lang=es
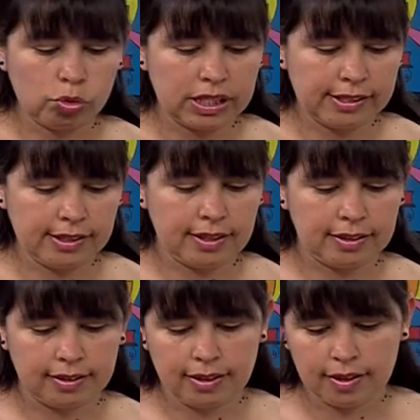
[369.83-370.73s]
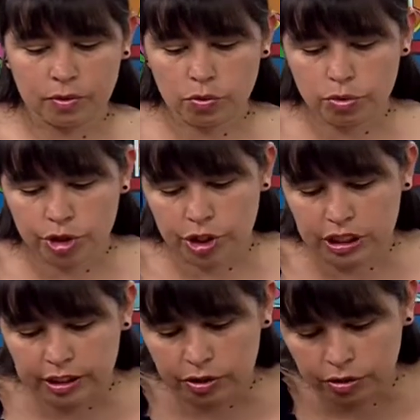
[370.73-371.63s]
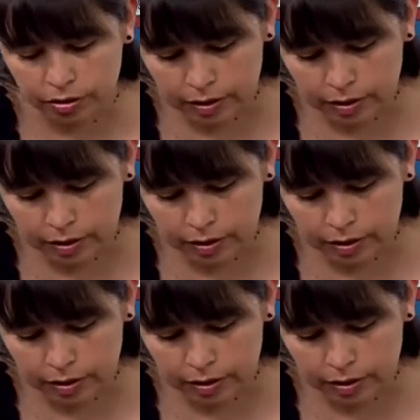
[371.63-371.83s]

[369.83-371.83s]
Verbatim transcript: un esquilete de cuchillo